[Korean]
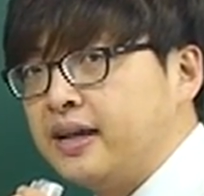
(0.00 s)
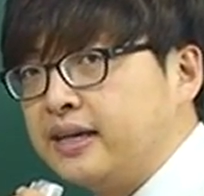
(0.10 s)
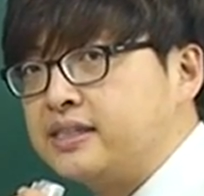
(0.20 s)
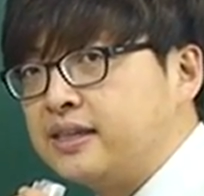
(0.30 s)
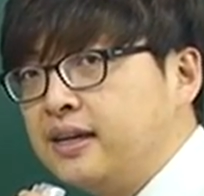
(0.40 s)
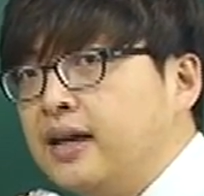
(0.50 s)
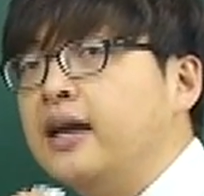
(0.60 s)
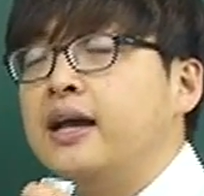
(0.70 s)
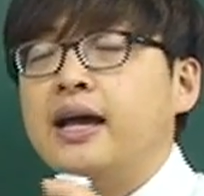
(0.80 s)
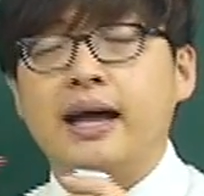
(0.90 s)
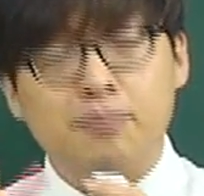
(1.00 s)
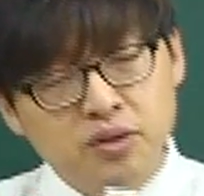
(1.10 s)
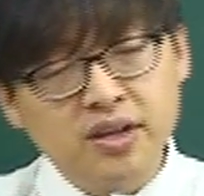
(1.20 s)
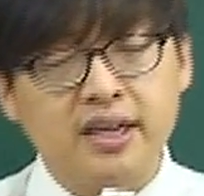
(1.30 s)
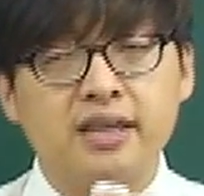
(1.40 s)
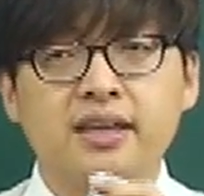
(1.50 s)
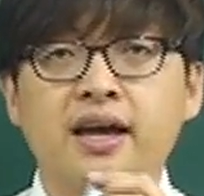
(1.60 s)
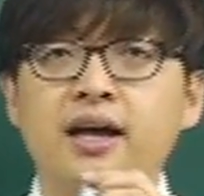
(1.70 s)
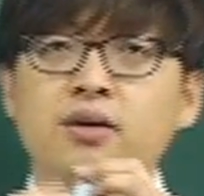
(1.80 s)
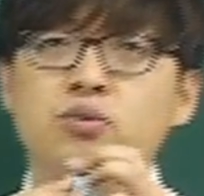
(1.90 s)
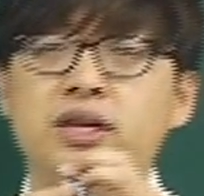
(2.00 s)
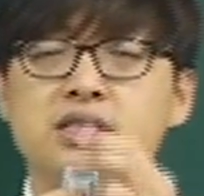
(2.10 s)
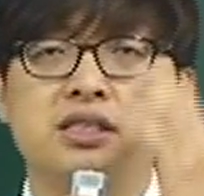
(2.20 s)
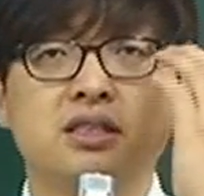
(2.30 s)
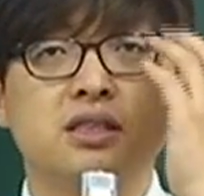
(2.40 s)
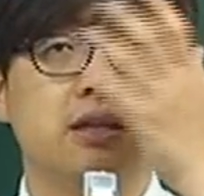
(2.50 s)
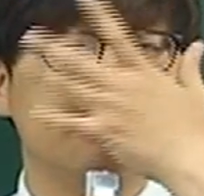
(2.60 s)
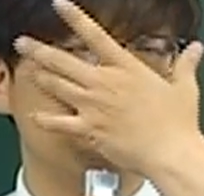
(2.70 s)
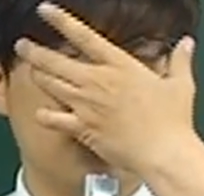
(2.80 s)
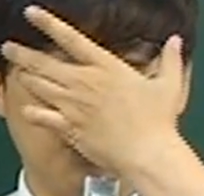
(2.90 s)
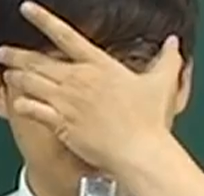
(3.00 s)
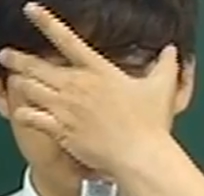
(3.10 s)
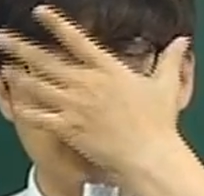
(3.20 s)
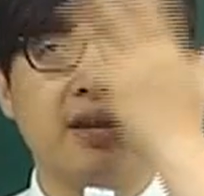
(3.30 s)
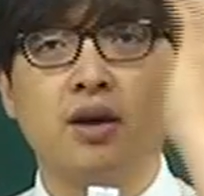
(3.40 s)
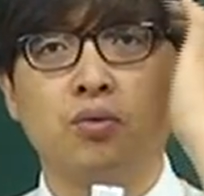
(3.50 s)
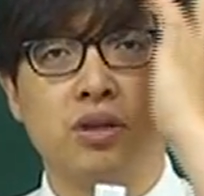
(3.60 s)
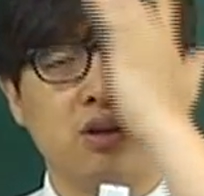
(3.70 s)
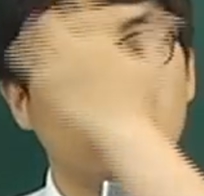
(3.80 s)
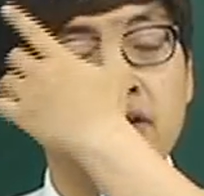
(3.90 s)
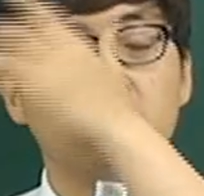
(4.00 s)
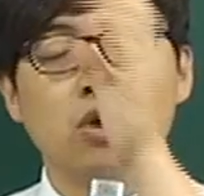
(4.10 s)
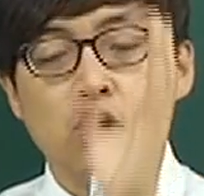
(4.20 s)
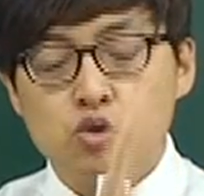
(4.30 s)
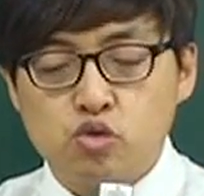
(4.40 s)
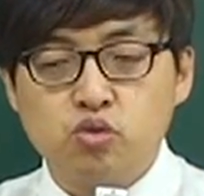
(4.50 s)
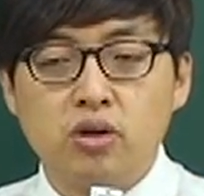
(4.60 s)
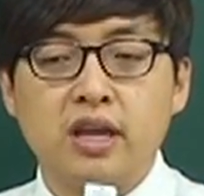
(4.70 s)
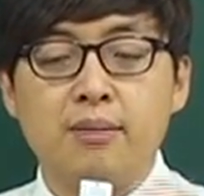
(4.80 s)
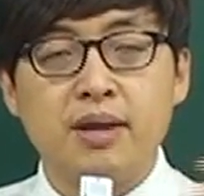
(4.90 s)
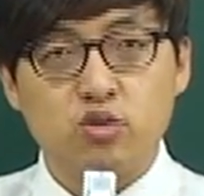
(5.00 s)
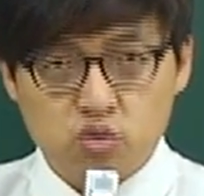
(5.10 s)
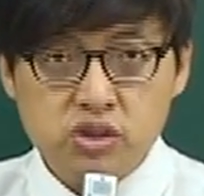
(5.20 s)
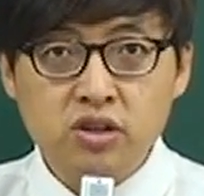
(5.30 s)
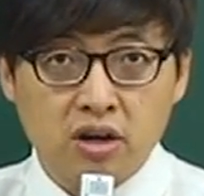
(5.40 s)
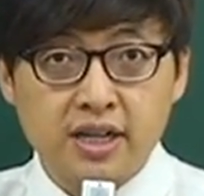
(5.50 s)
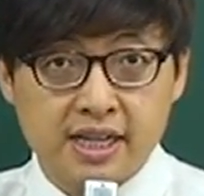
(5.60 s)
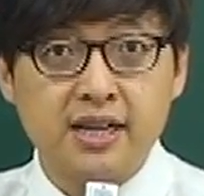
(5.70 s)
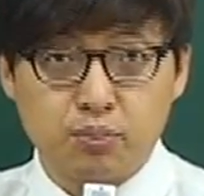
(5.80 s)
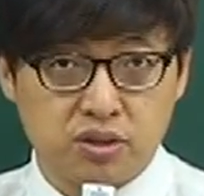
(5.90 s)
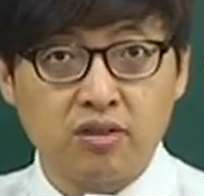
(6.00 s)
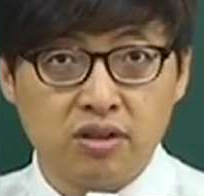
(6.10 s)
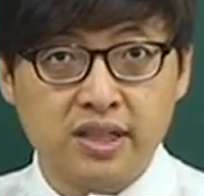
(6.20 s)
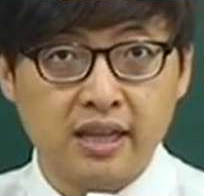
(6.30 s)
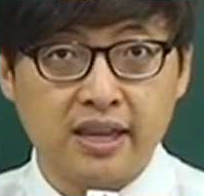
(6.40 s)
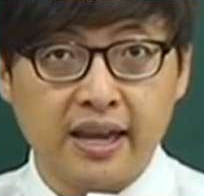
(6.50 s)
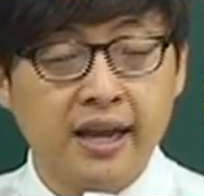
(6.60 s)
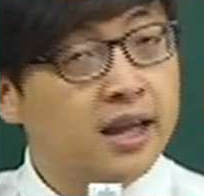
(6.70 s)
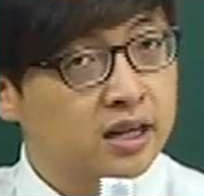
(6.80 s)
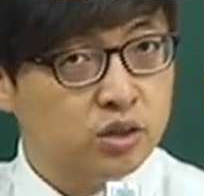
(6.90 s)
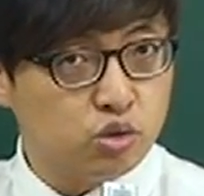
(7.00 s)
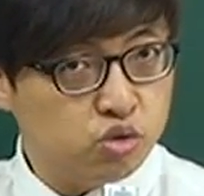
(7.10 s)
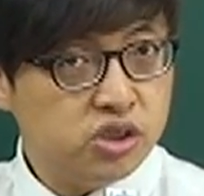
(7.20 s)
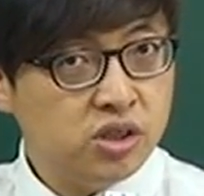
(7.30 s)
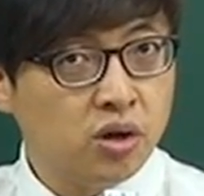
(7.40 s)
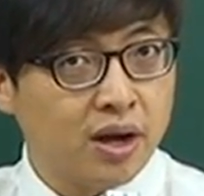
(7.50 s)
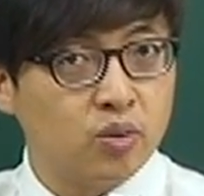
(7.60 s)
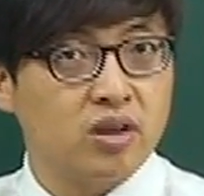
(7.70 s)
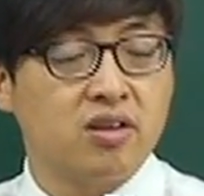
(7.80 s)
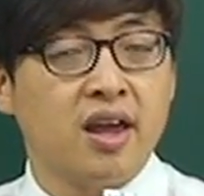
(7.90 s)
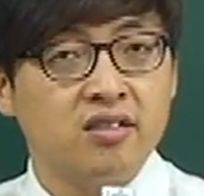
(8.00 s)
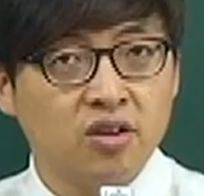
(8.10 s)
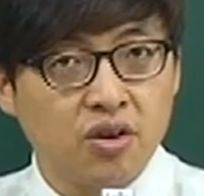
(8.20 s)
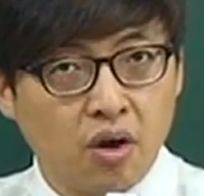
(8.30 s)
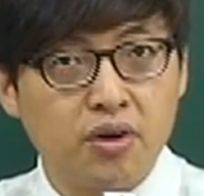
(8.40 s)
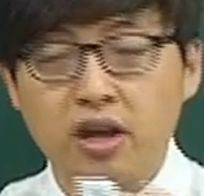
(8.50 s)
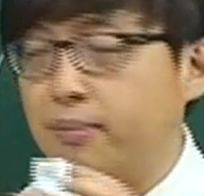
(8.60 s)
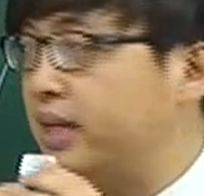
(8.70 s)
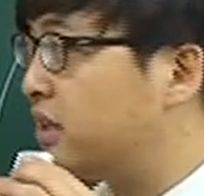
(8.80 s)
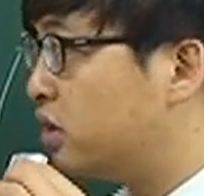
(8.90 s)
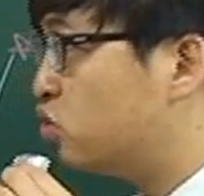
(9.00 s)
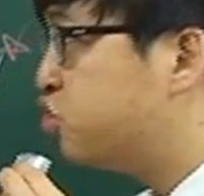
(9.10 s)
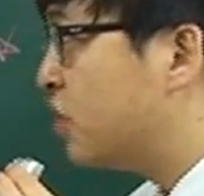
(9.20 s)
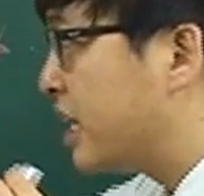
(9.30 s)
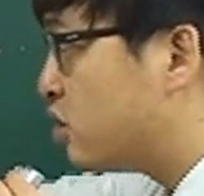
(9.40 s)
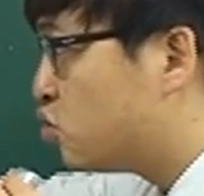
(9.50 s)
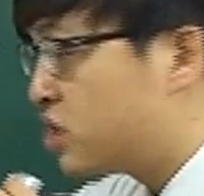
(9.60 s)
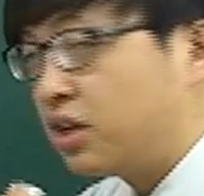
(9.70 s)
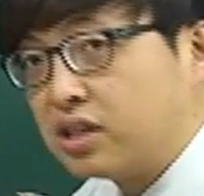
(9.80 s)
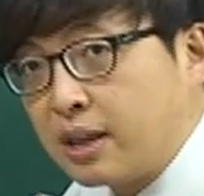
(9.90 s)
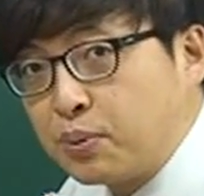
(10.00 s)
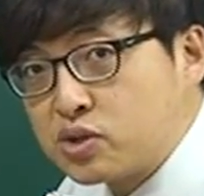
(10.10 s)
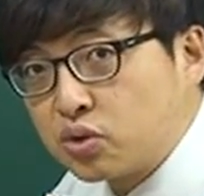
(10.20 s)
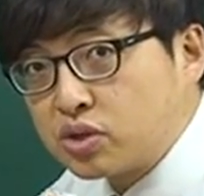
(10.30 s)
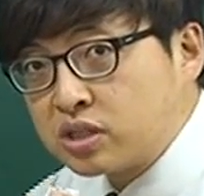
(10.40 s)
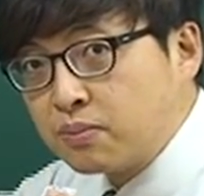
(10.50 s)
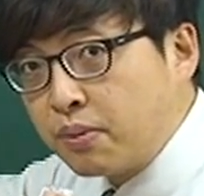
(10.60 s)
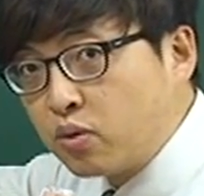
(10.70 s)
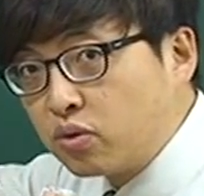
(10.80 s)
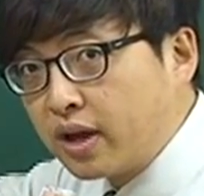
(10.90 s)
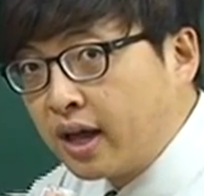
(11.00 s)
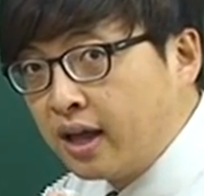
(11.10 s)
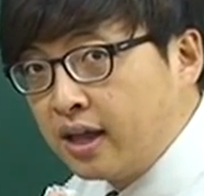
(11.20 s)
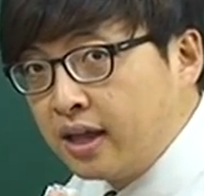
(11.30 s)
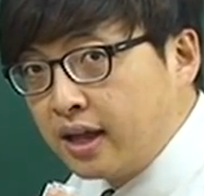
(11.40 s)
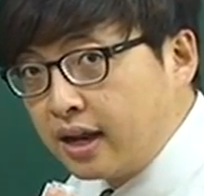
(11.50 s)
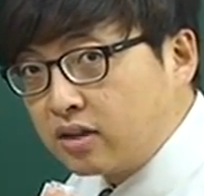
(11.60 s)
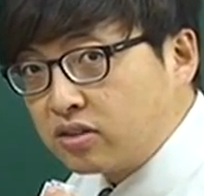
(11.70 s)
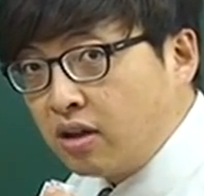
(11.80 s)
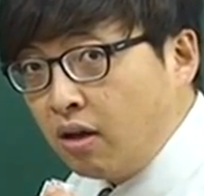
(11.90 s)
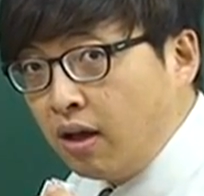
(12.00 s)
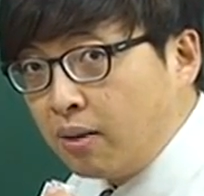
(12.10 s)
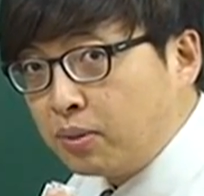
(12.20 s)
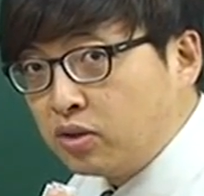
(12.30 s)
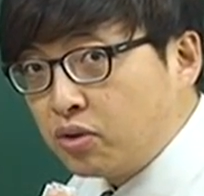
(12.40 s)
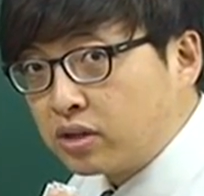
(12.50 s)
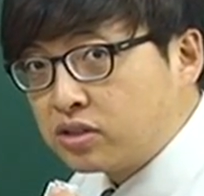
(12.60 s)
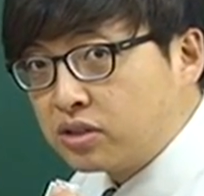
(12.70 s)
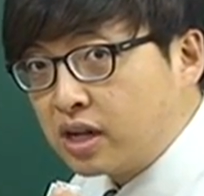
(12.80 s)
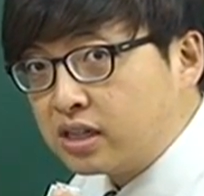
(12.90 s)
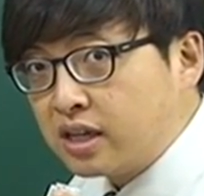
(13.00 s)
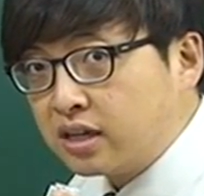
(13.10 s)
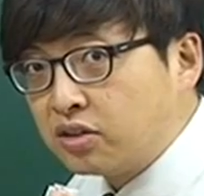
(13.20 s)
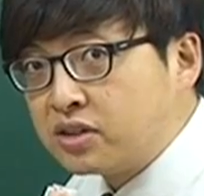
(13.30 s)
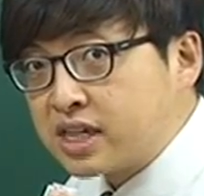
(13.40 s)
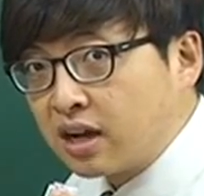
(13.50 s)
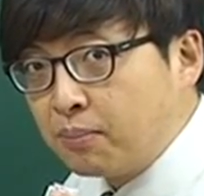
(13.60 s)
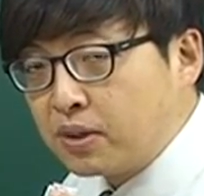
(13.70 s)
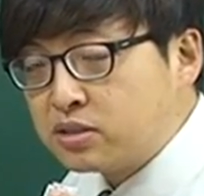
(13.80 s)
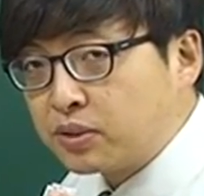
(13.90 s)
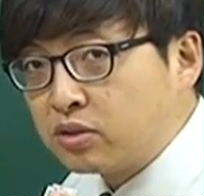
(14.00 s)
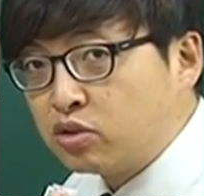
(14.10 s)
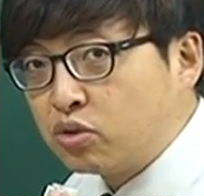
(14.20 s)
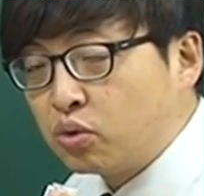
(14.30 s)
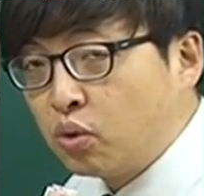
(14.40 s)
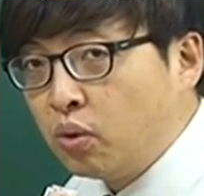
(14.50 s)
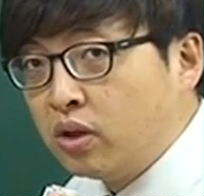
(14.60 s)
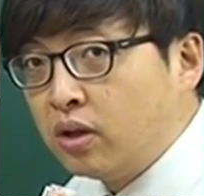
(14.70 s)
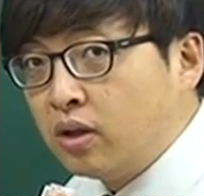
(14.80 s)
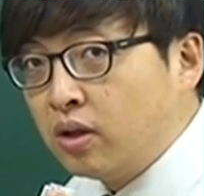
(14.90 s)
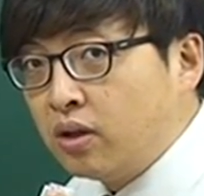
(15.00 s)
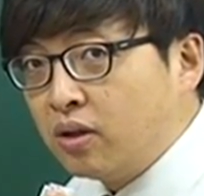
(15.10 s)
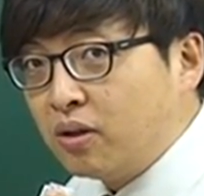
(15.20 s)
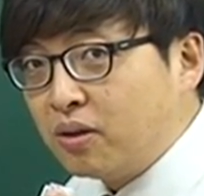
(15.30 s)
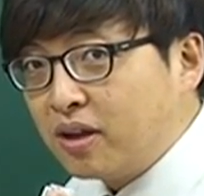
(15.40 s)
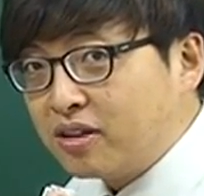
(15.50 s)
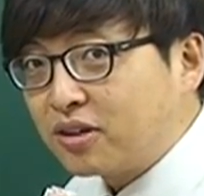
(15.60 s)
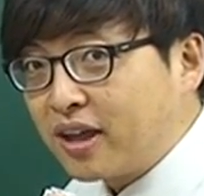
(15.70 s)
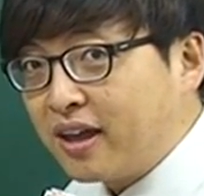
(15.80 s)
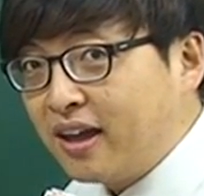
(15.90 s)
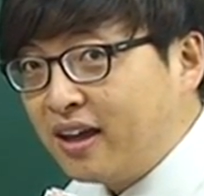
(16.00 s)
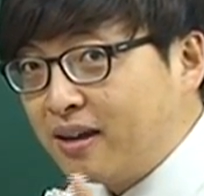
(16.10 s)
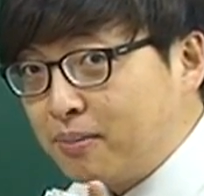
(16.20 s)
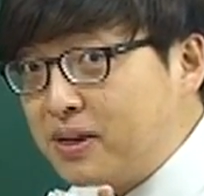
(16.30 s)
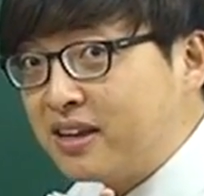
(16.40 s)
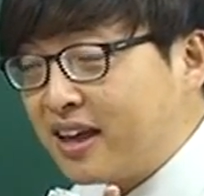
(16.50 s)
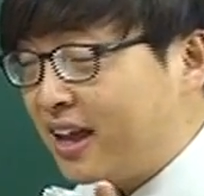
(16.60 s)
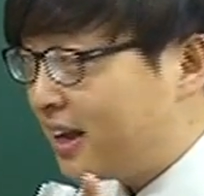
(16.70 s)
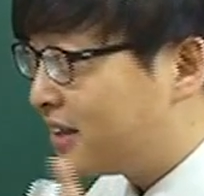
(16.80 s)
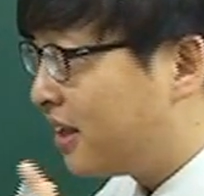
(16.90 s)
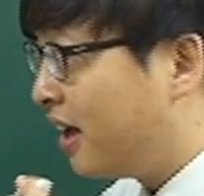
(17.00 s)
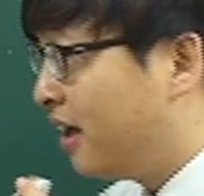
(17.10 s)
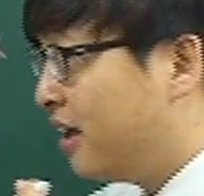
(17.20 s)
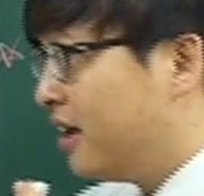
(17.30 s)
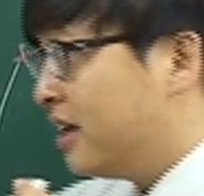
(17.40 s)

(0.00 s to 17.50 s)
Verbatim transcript: 알겠지? 한 번 더 얘기한다. 우리가 지금 첫 번째에서 얘기하고 있는 건 주어 다음에 수식어가 길게 붙었을 텐데 그 수식어 가운데서 해석을 어렵게 만드는 두 가지 수식어를 대표적으로 지금 배운 거야. 알겠어? 한 번 더 요약 정리할 테니까 너는 잠깐 퍼즈 버튼 누르고 해석해, 필기해, 간다.